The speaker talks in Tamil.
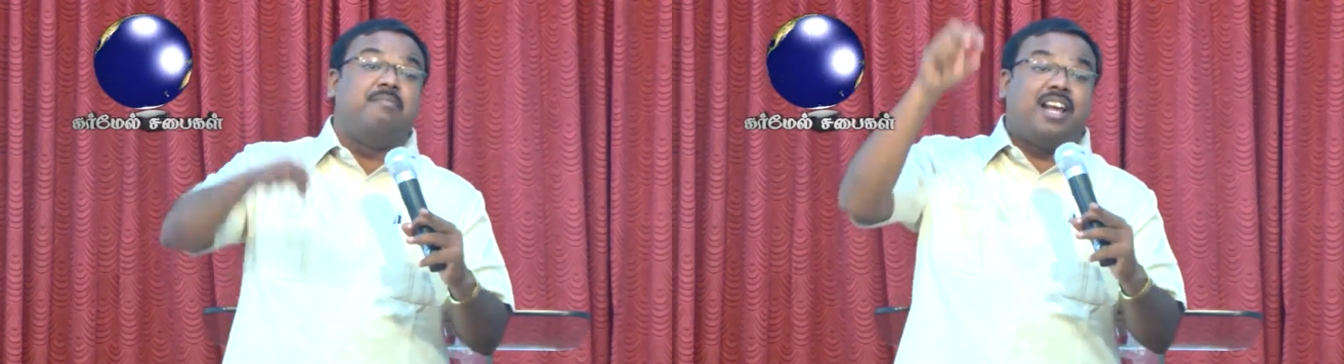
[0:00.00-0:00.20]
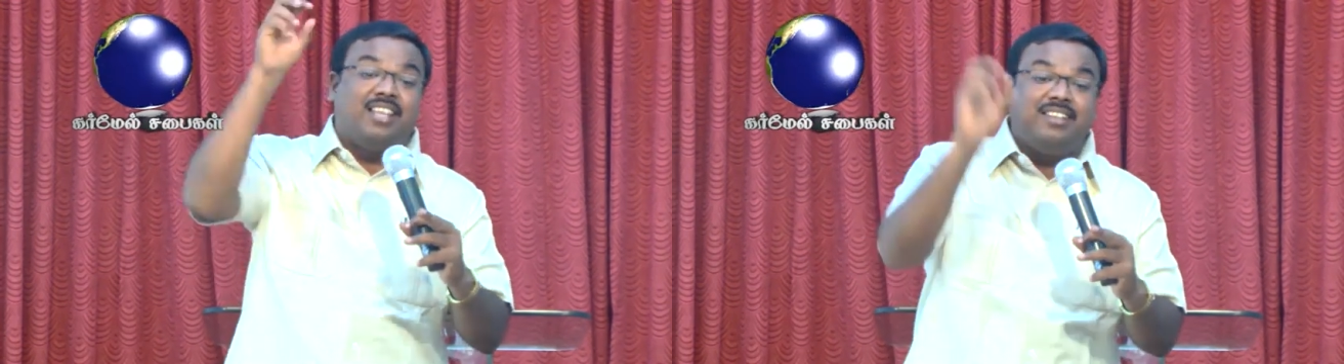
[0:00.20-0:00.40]

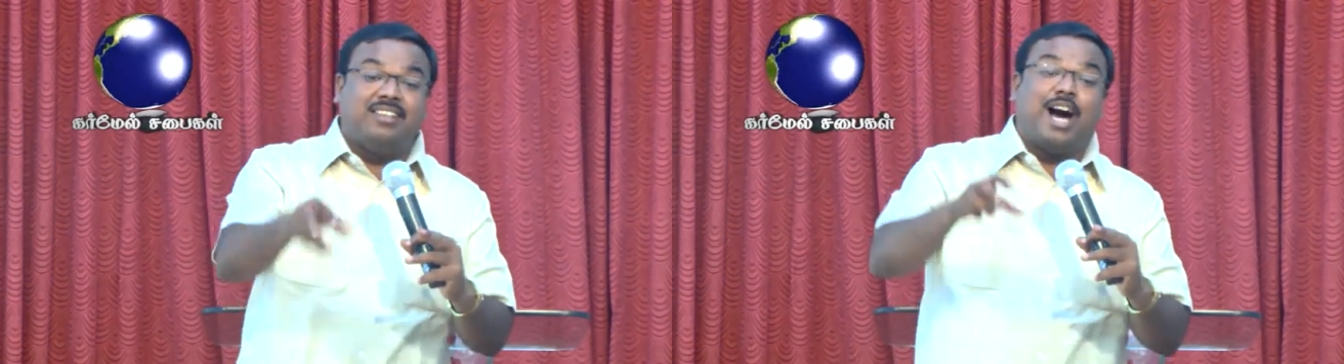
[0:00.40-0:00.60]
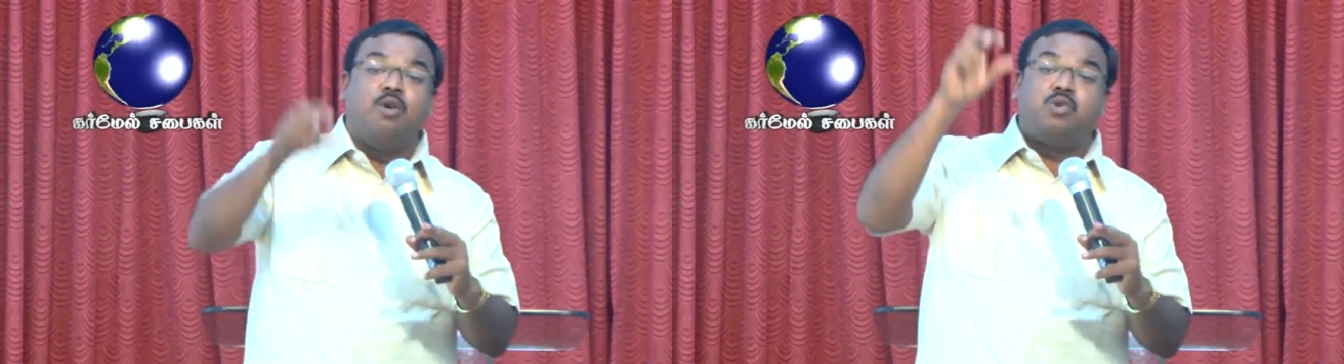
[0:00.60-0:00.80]

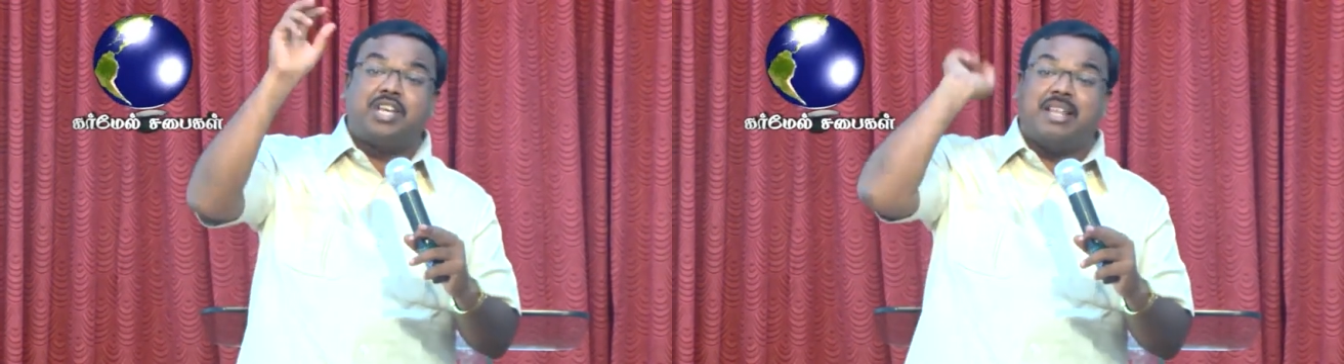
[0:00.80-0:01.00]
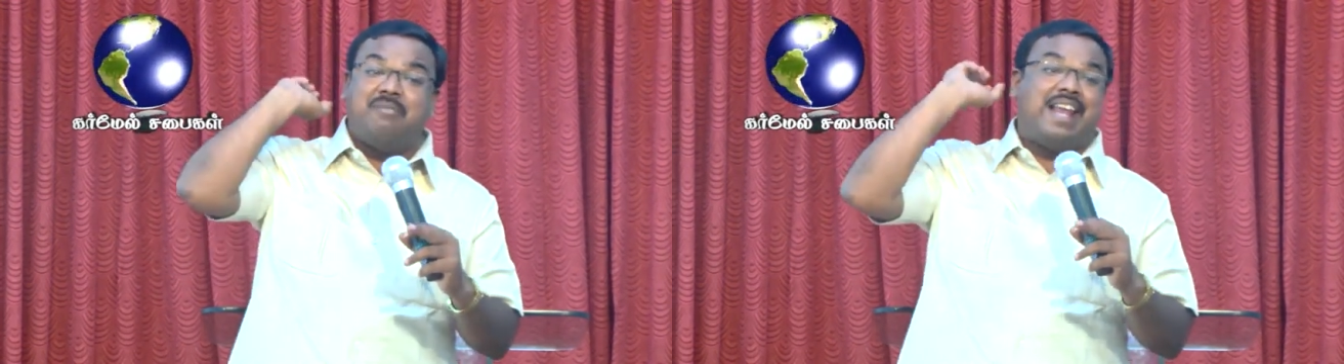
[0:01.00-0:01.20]
மருந்து
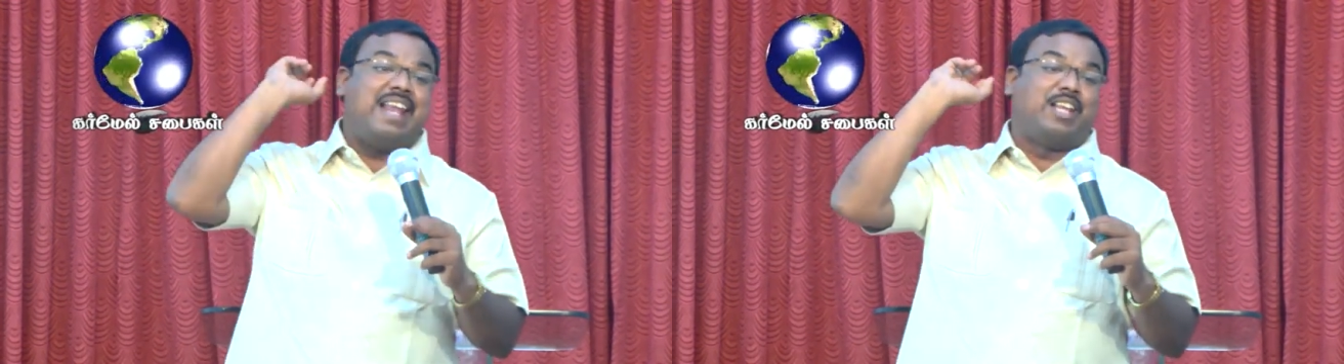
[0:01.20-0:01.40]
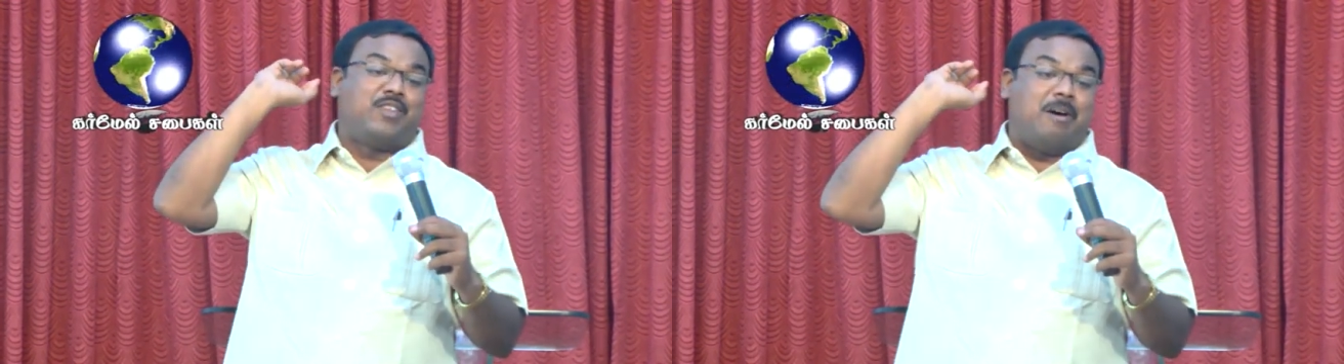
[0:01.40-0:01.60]
ஔஷதம்னா
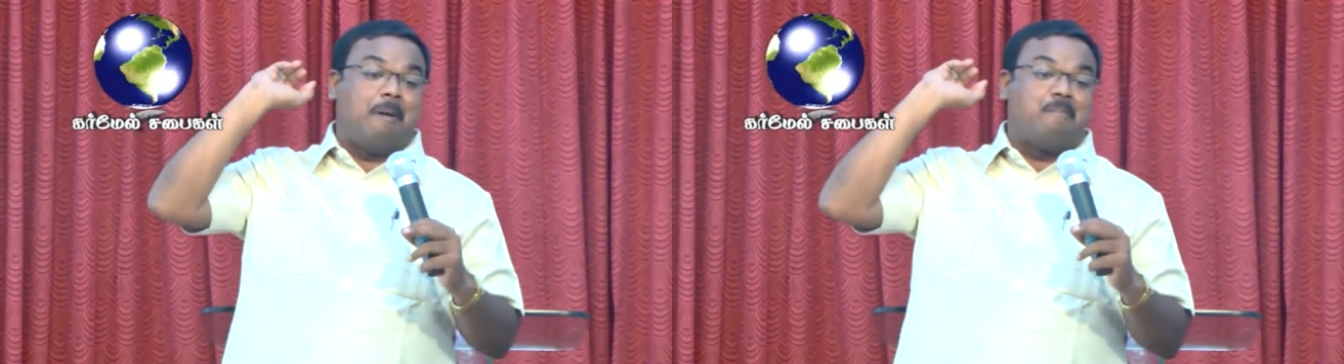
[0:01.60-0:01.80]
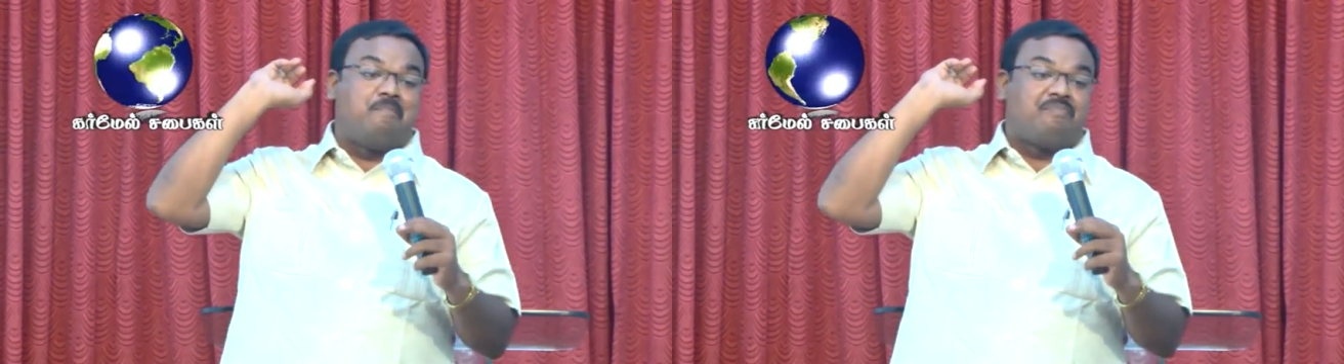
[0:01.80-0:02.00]
என்ன
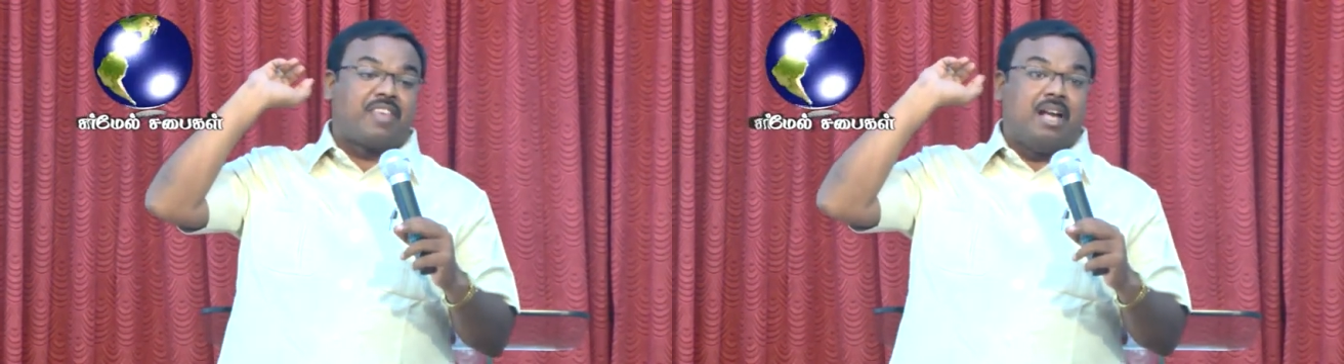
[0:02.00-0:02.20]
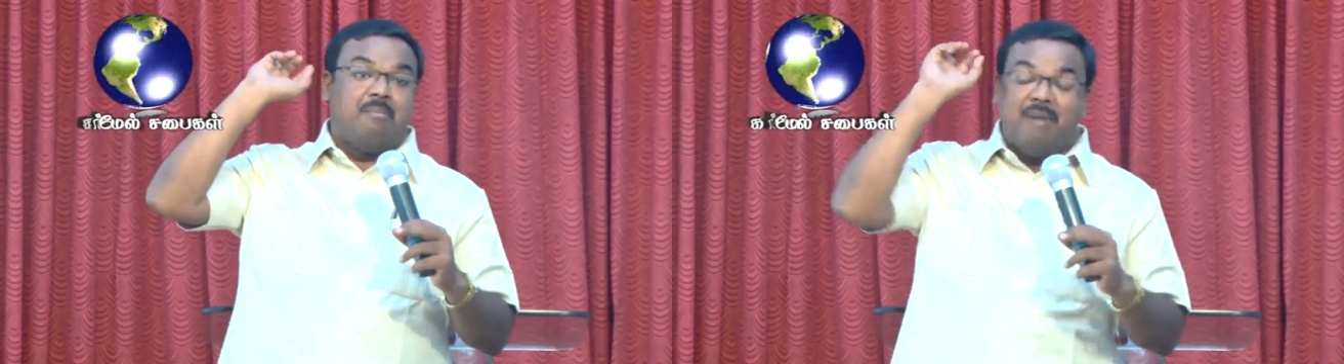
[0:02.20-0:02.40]
அர்த்தம்
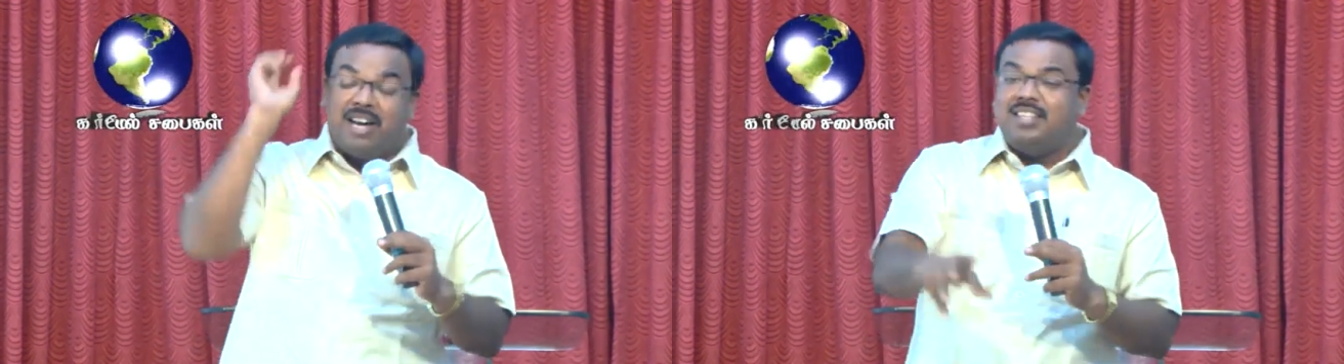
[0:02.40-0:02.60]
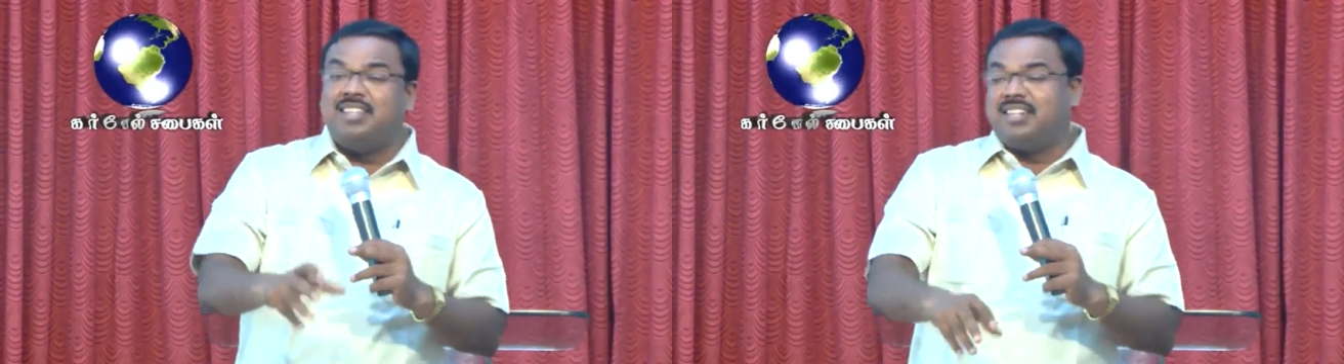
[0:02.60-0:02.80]

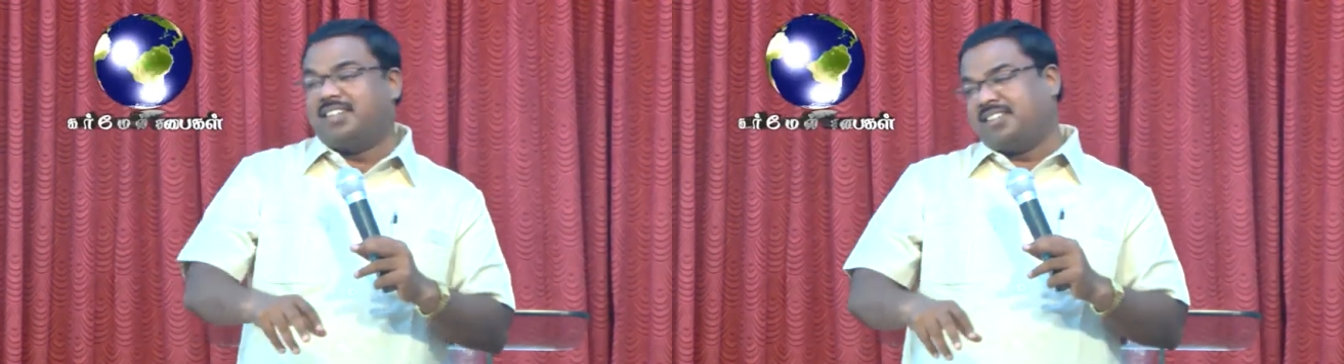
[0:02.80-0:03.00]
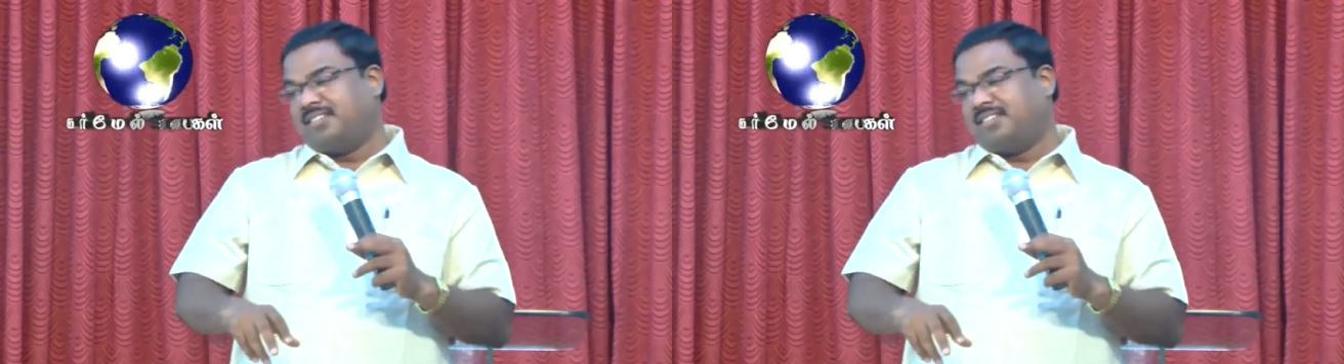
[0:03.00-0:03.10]
மருந்து